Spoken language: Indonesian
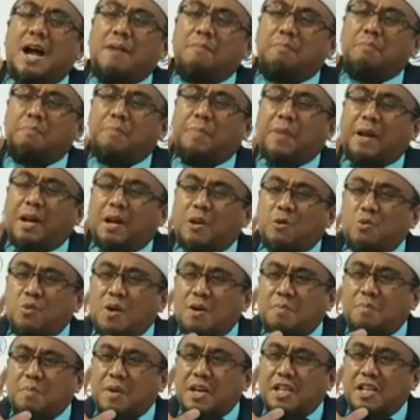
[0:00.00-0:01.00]
hampir
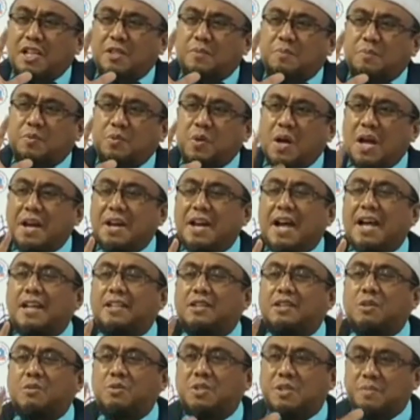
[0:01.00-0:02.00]
12 bulan
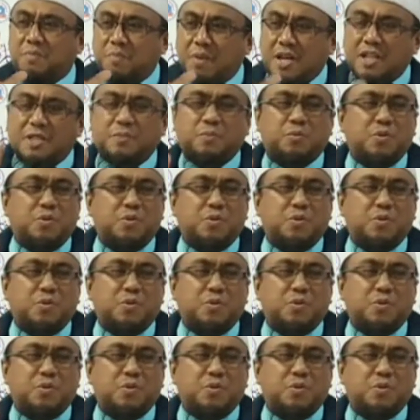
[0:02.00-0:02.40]
atau 11